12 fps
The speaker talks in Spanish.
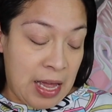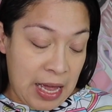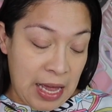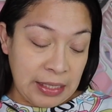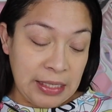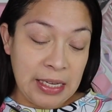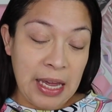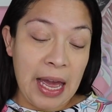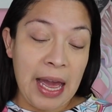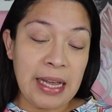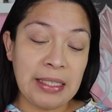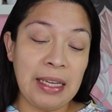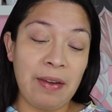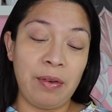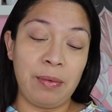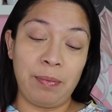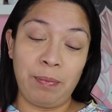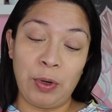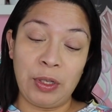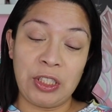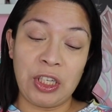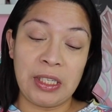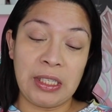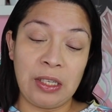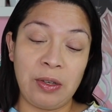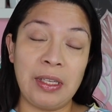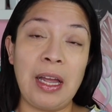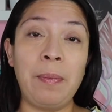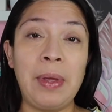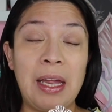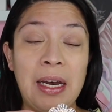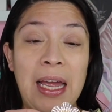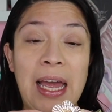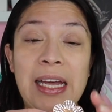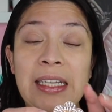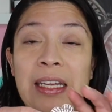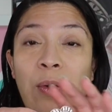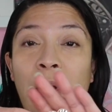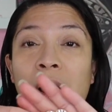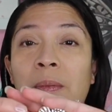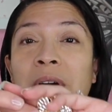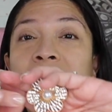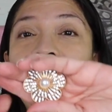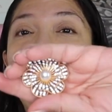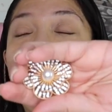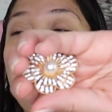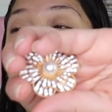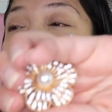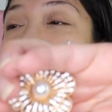Así que este brochecito también es de Walmart, si lo quieren